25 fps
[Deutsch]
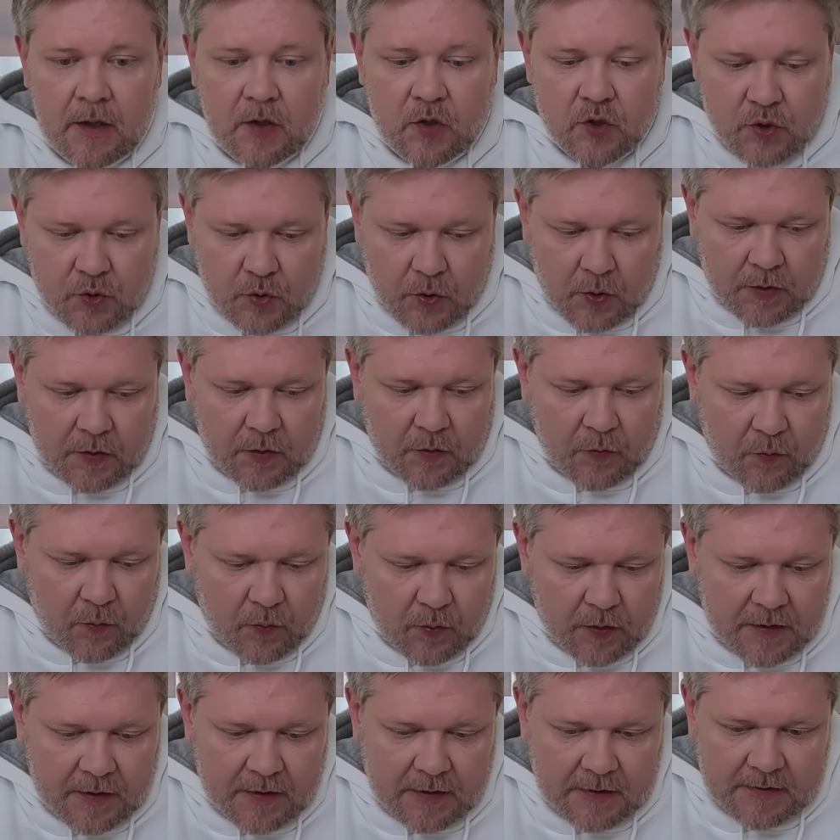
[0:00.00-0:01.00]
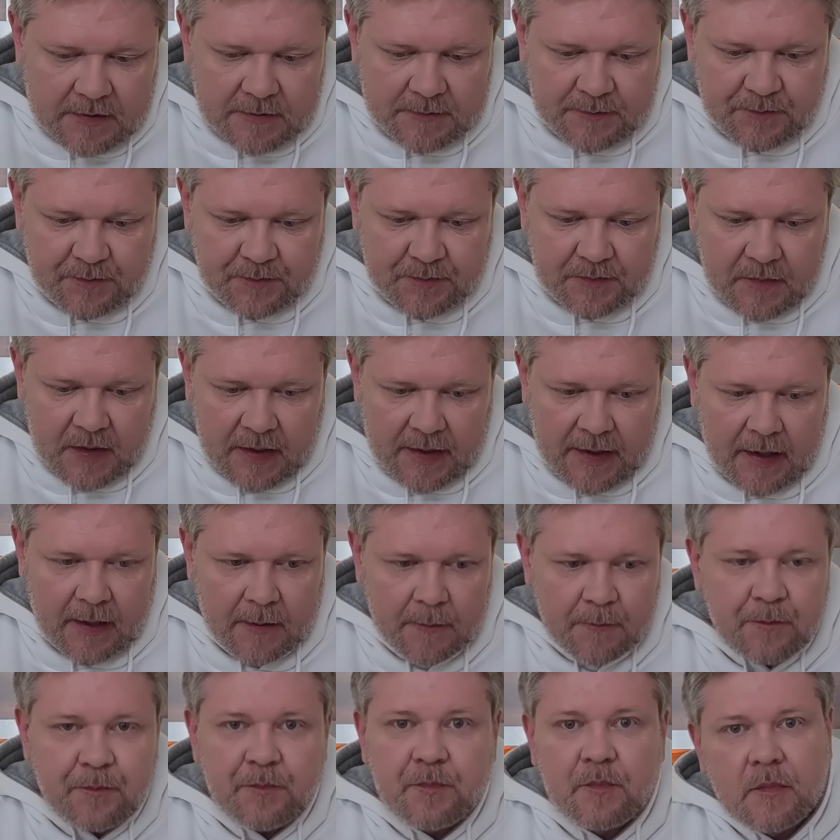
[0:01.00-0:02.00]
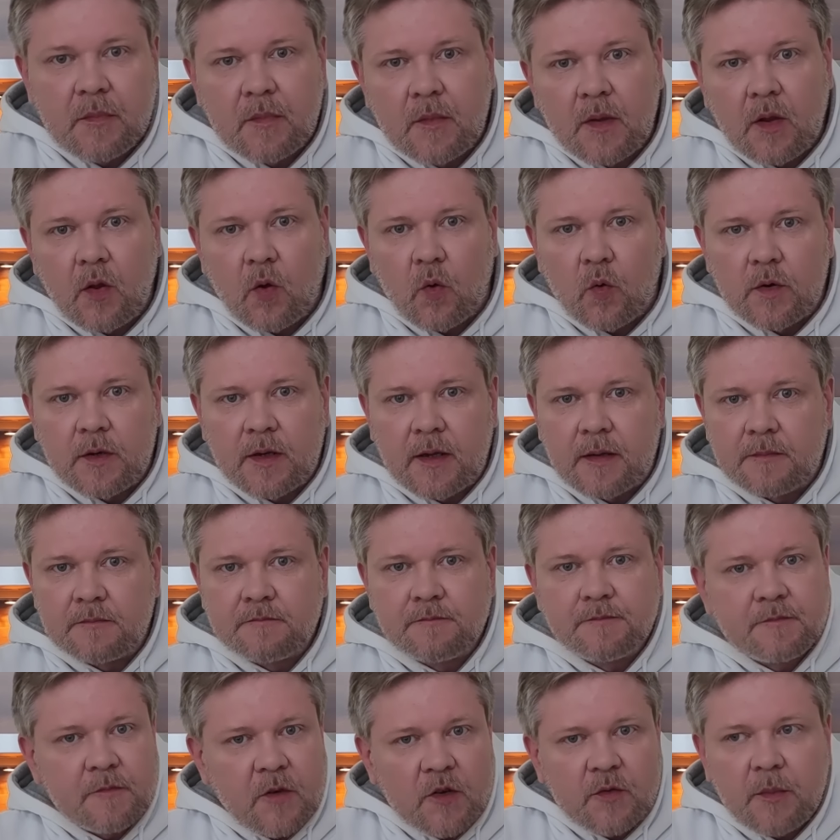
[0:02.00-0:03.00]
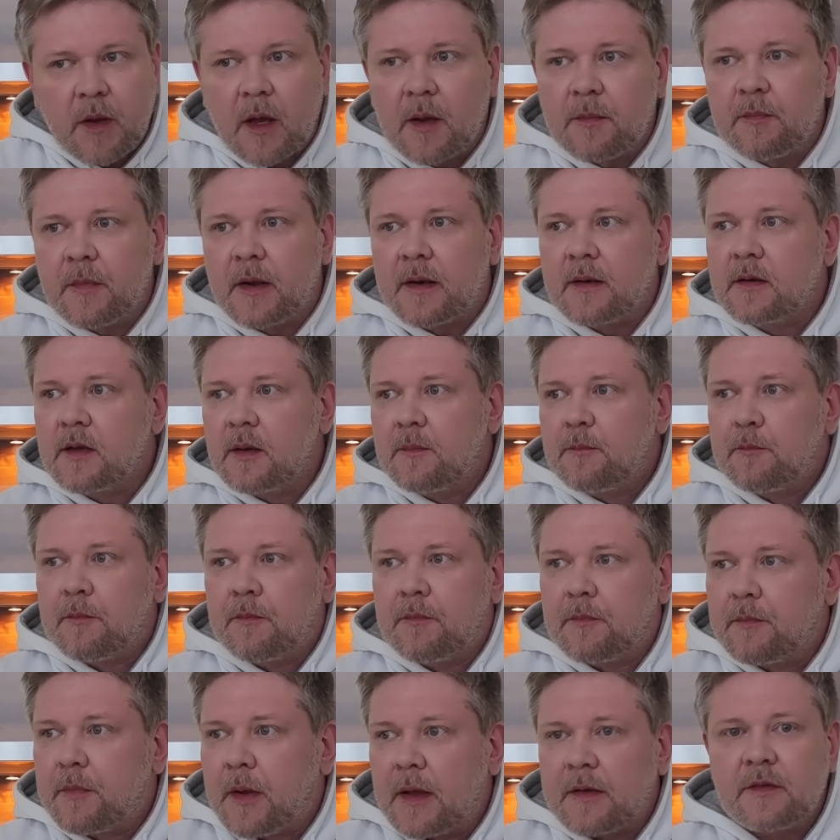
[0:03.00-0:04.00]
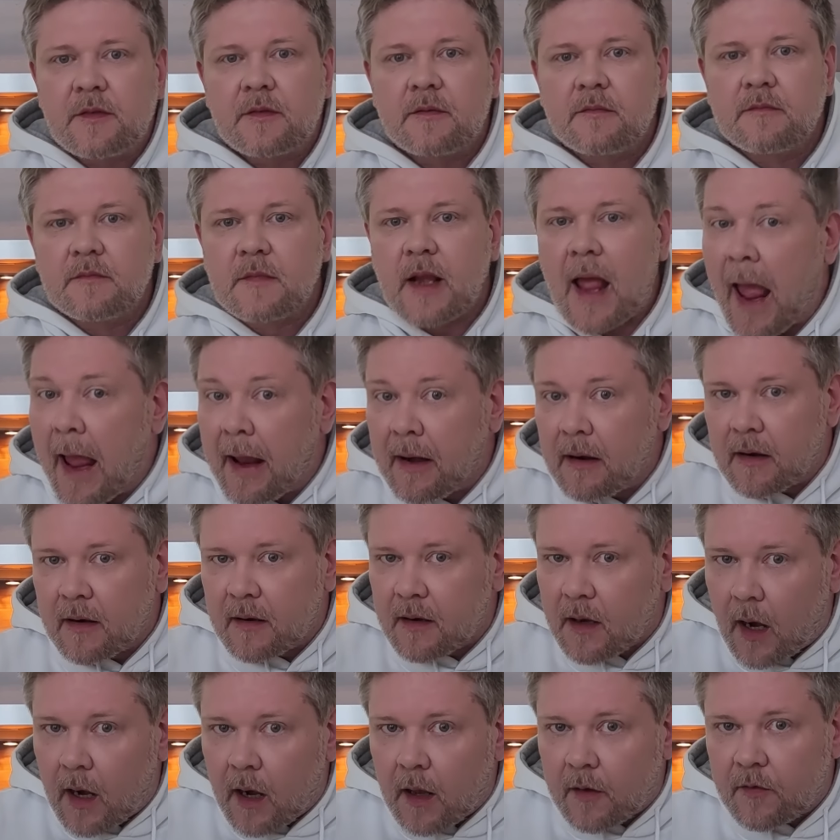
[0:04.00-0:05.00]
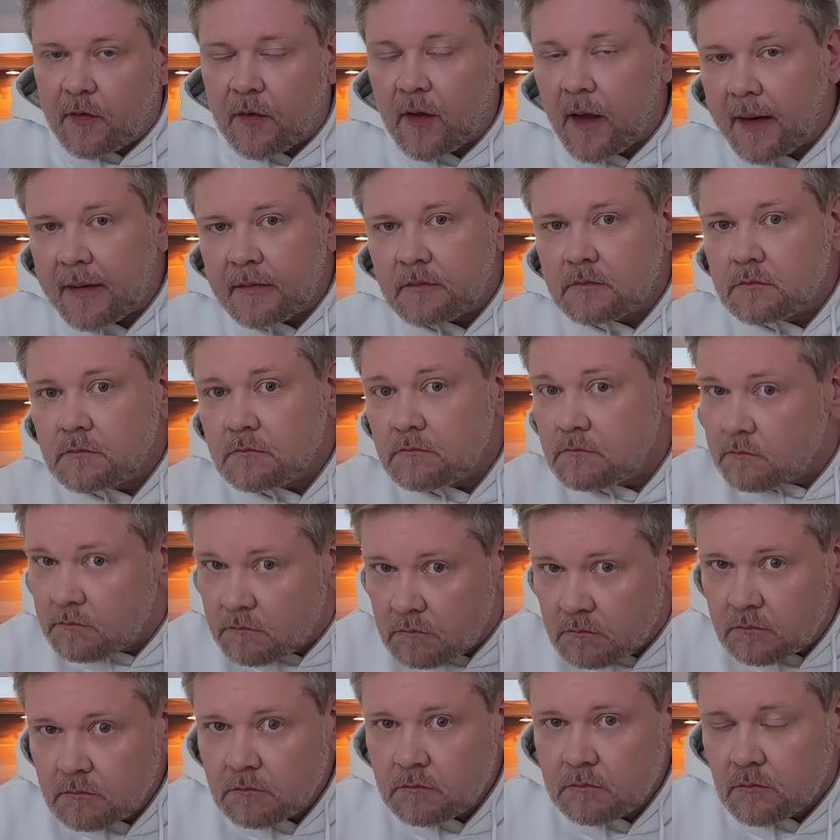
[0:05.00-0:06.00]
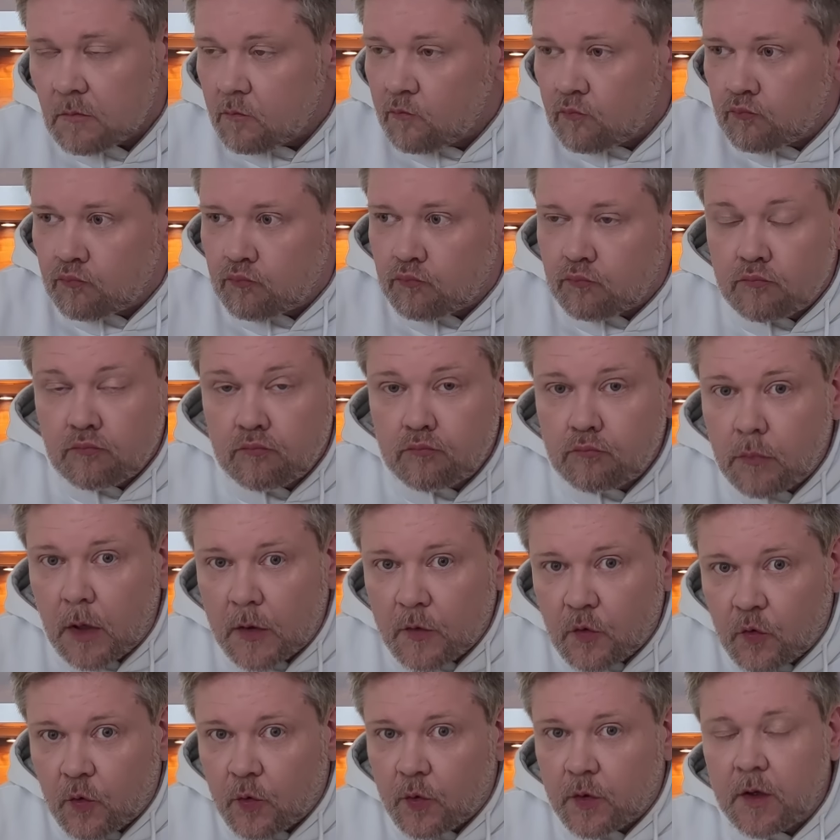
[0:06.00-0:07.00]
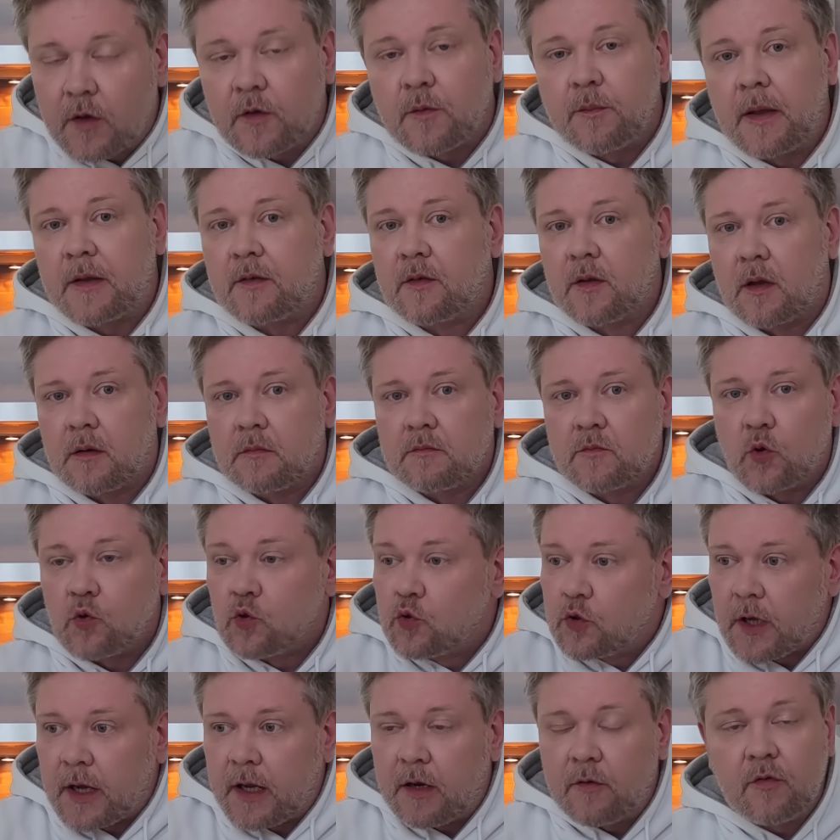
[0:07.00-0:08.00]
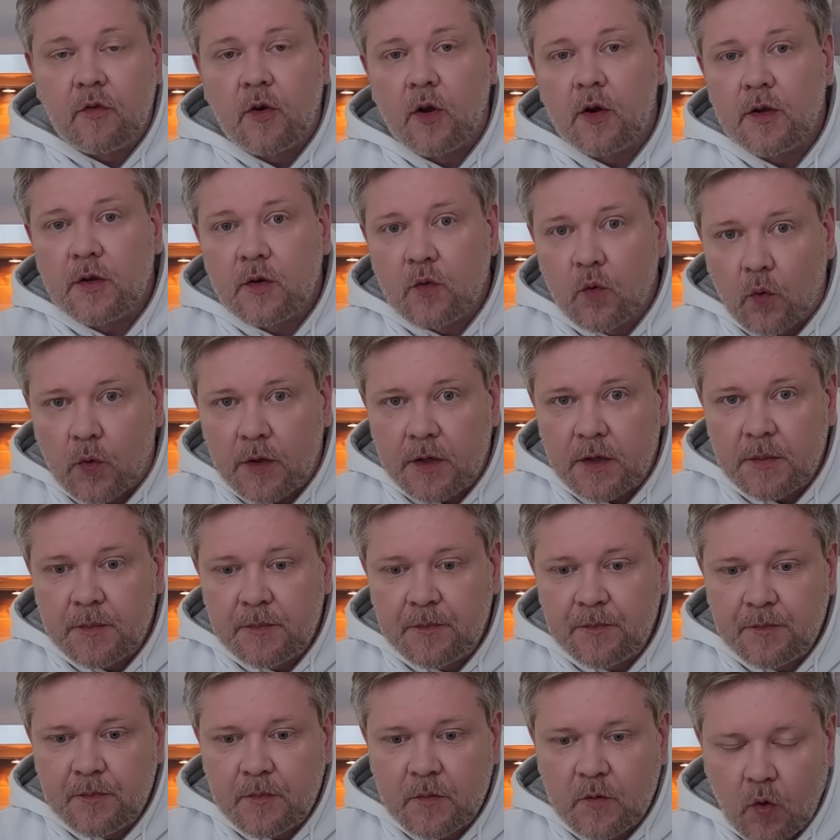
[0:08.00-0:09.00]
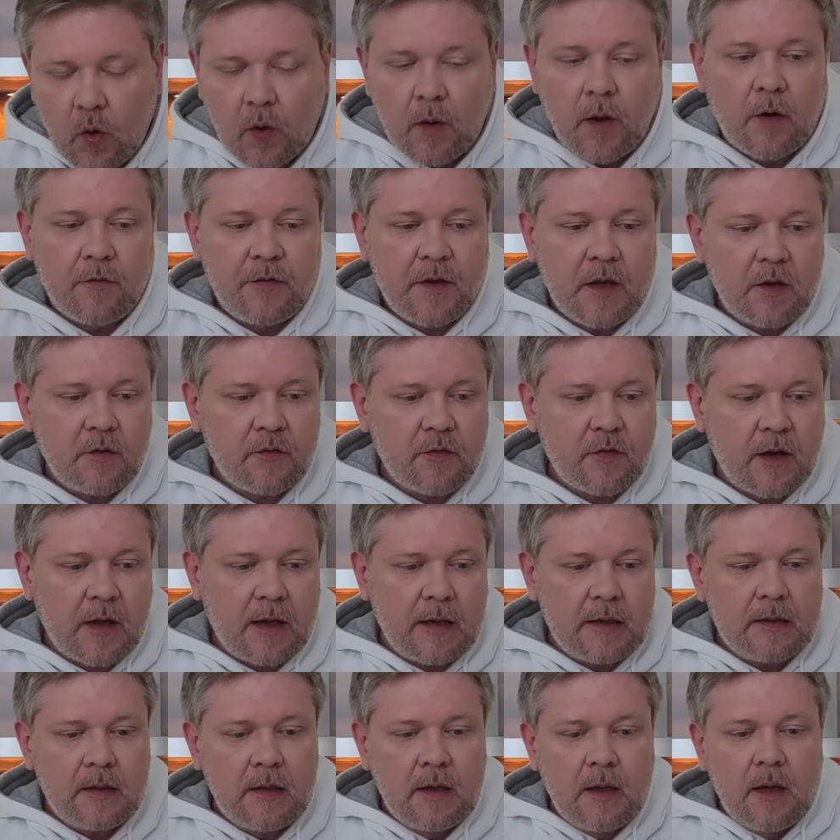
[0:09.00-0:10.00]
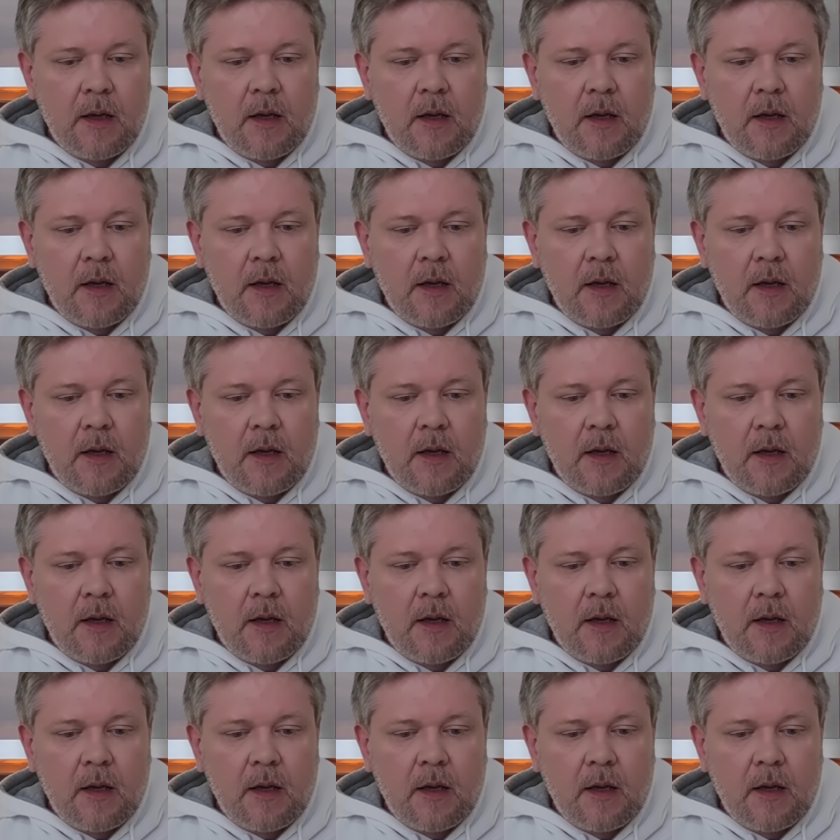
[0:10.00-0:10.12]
gestört gefühlt hat. Ja. Ja, und dann, was macht man im besten England aller Zeiten? Man zückt das Messer und dreht völlig durch. So, auf jeden Fall